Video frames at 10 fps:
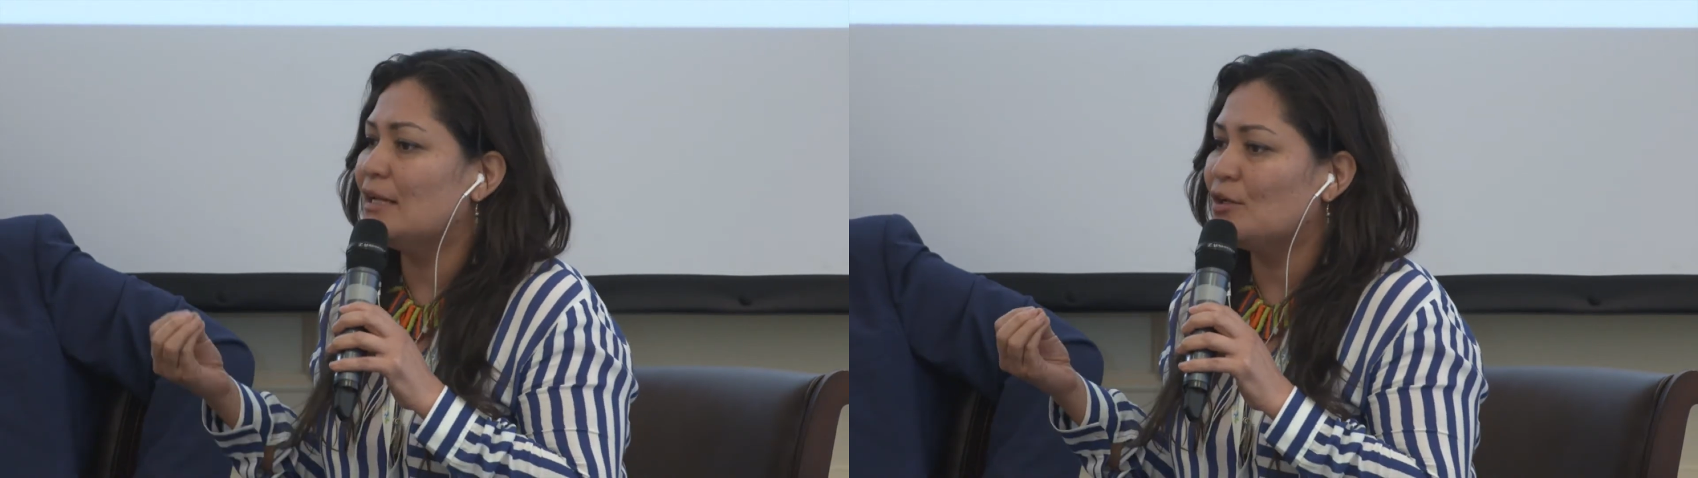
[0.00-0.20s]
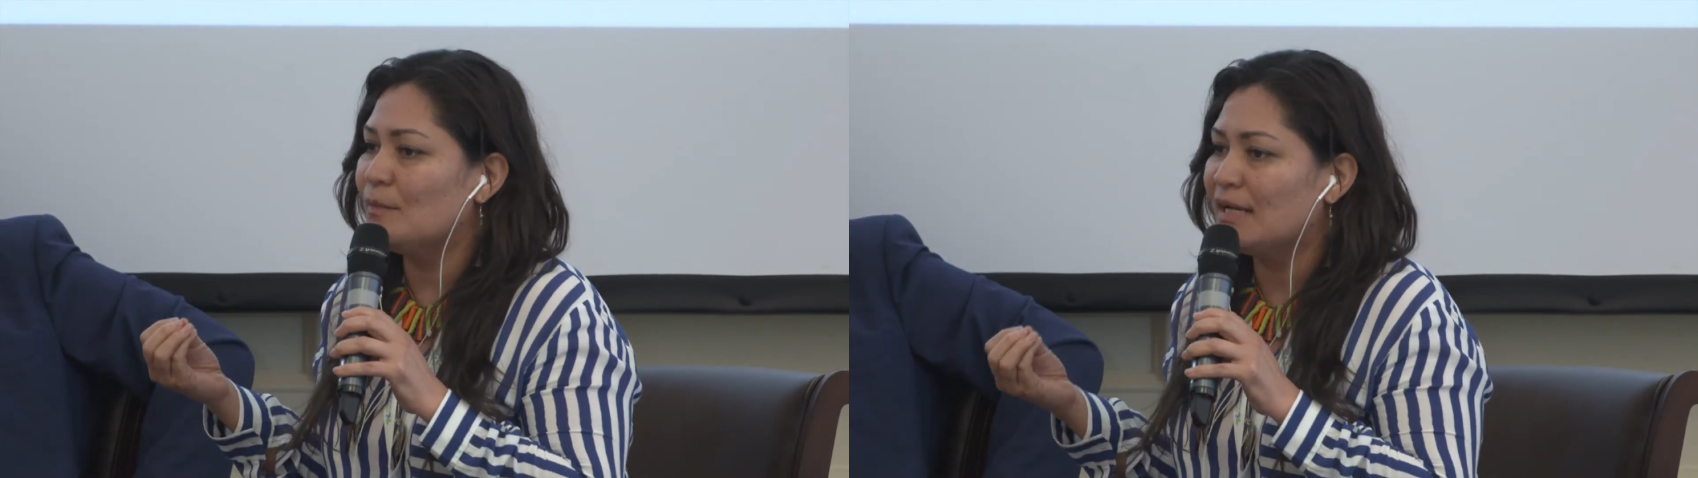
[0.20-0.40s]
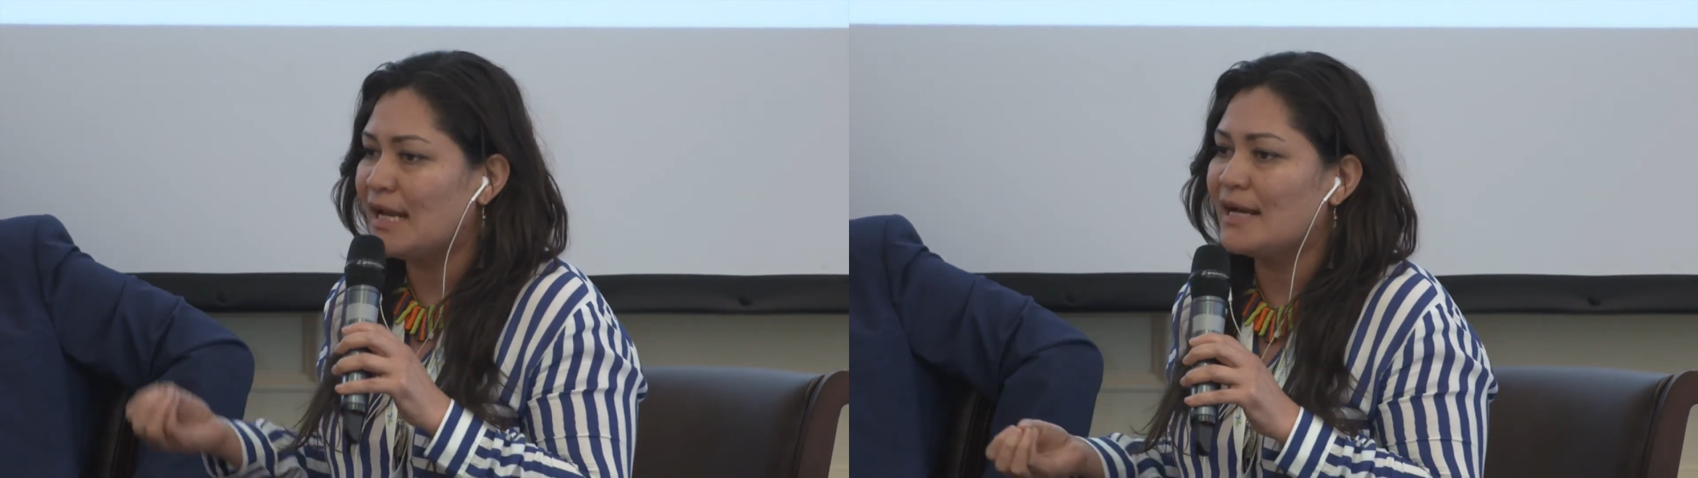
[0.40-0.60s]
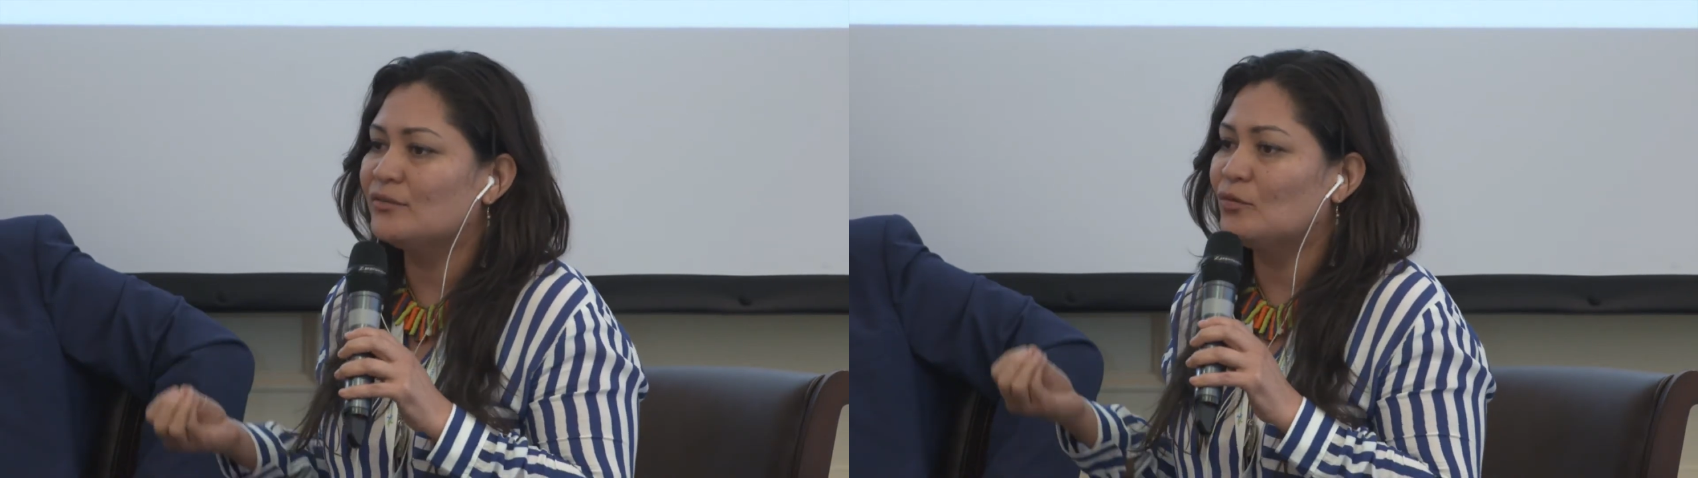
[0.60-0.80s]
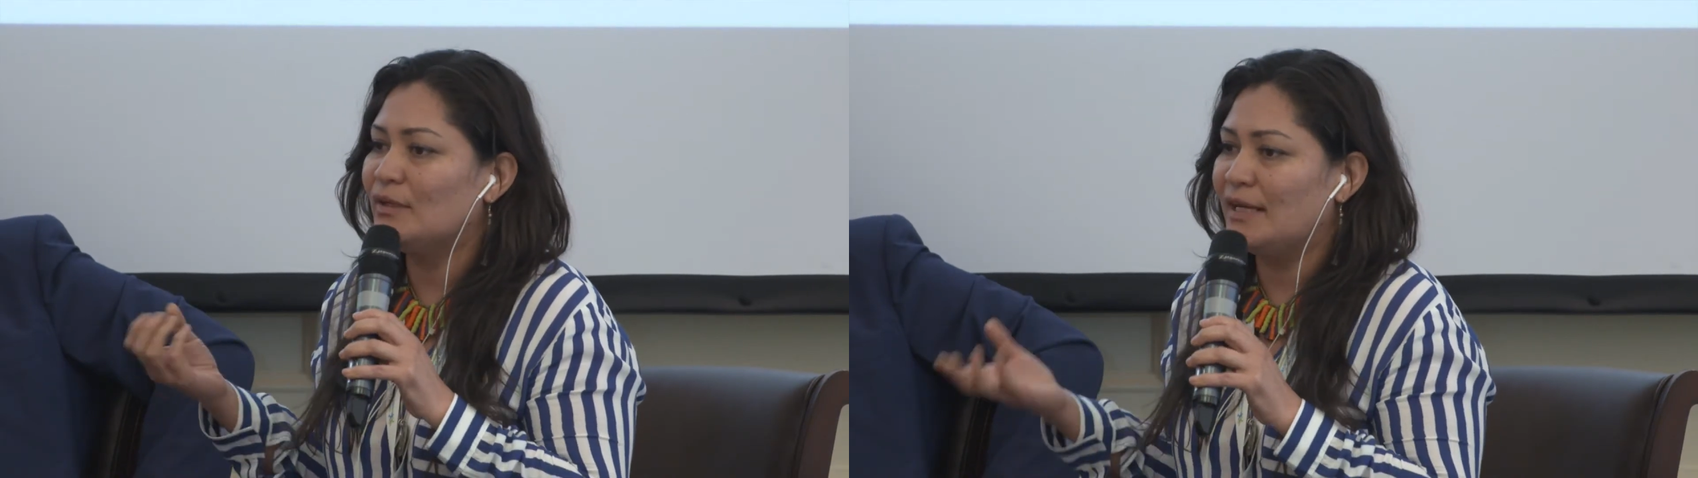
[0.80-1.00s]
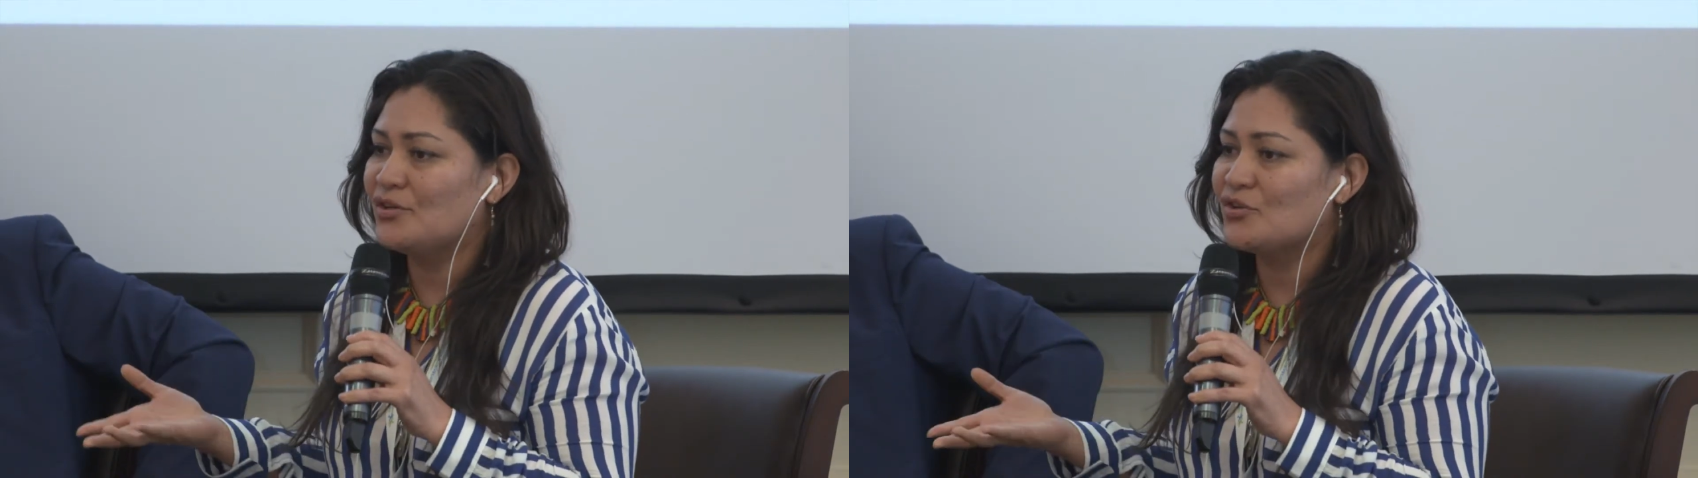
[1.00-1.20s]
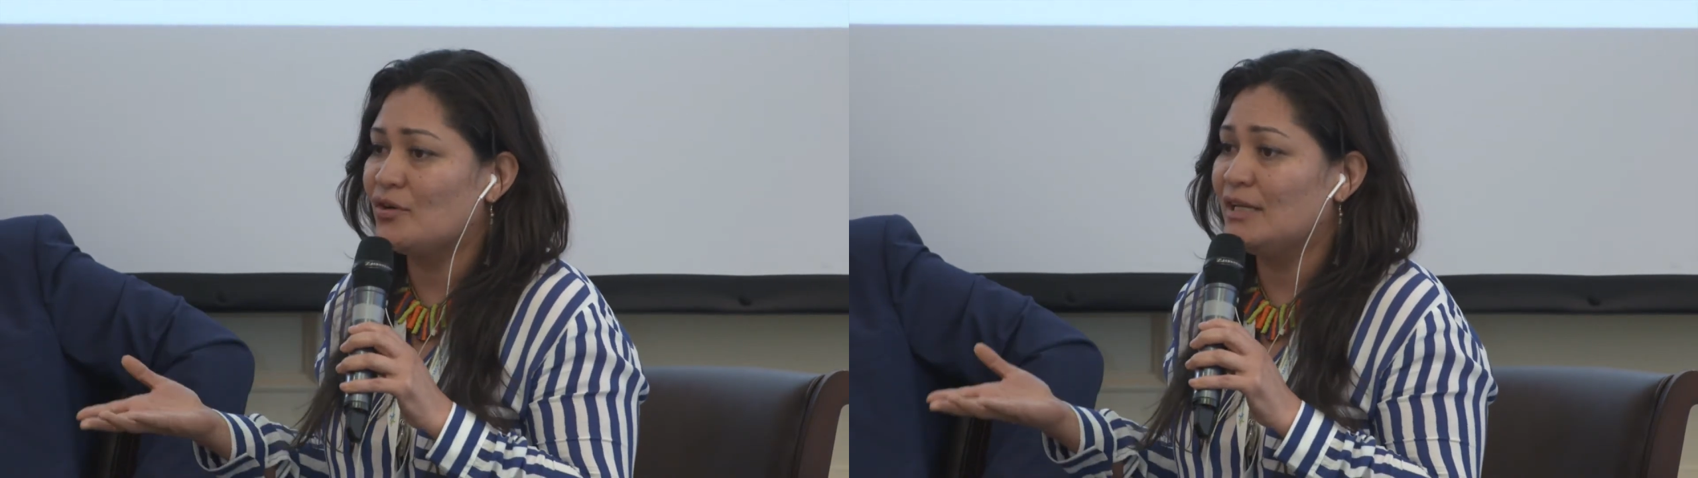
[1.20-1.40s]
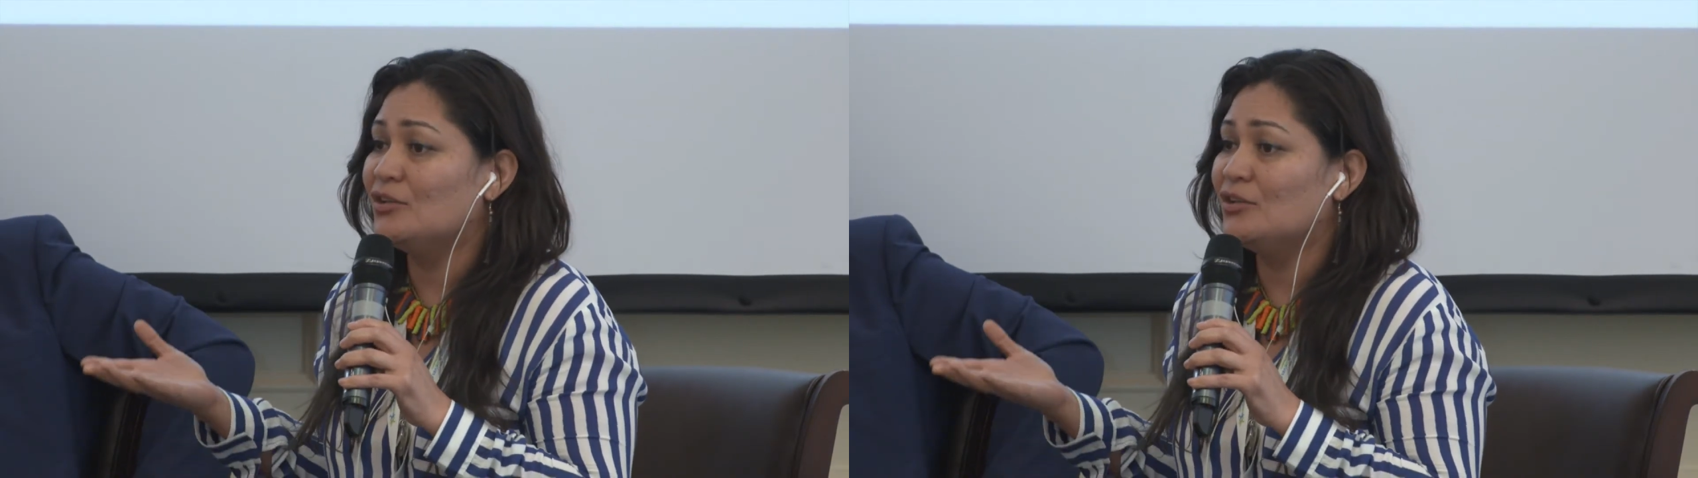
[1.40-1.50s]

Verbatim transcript: y el no migrar es un derecho